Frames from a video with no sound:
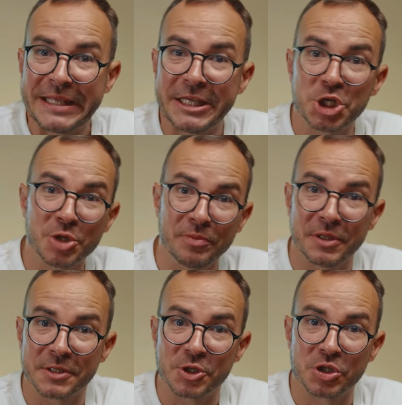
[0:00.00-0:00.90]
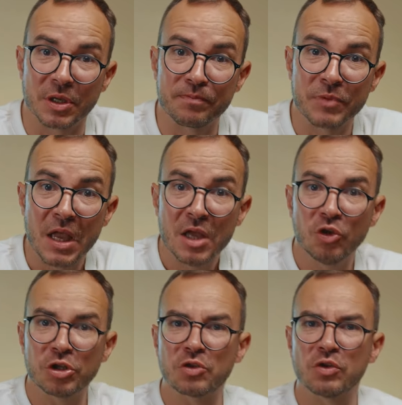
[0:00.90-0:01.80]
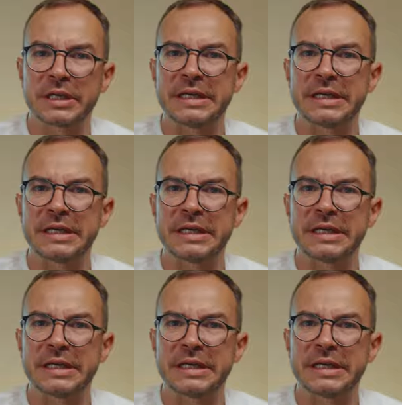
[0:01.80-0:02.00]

ежемесячно. Но это только